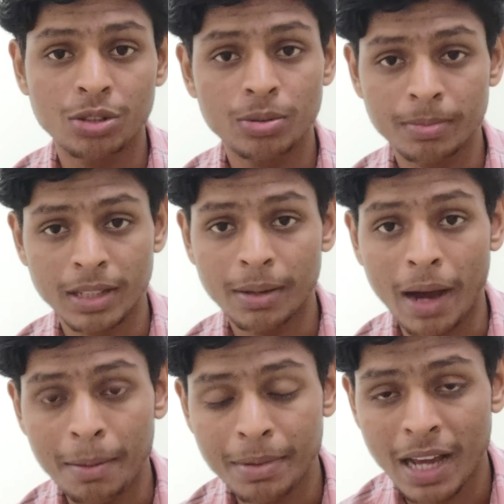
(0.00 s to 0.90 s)
तो मतलब
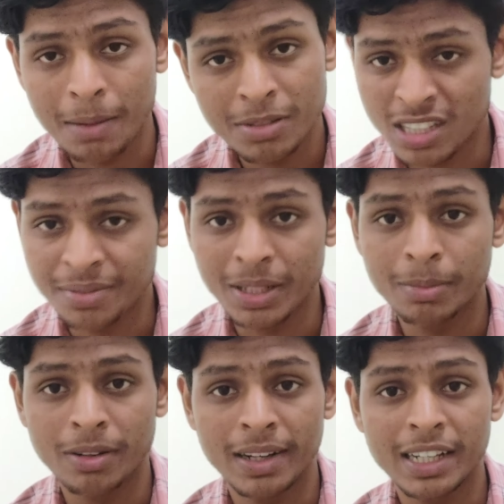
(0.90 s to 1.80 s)
आपने आई पी सर्टिफिकेट
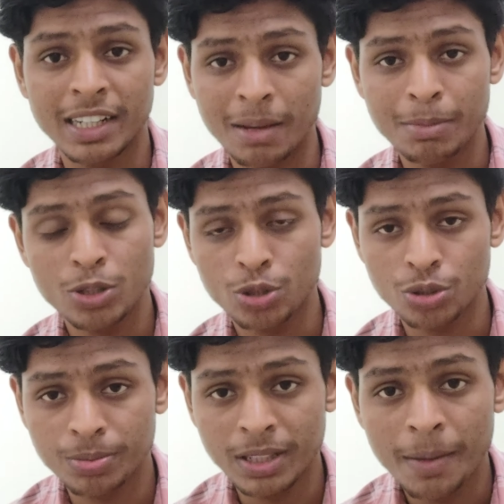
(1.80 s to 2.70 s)
बनवाने के टाइम पे जो
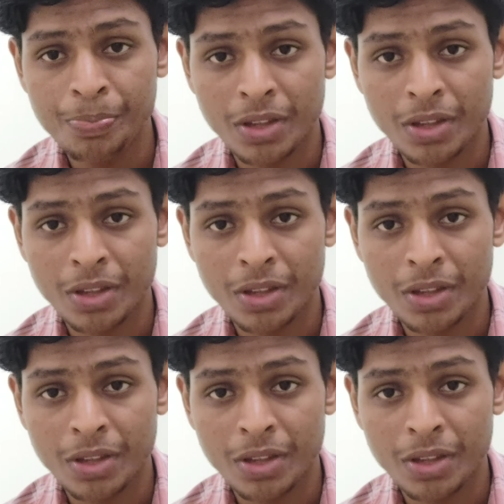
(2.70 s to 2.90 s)
जो भी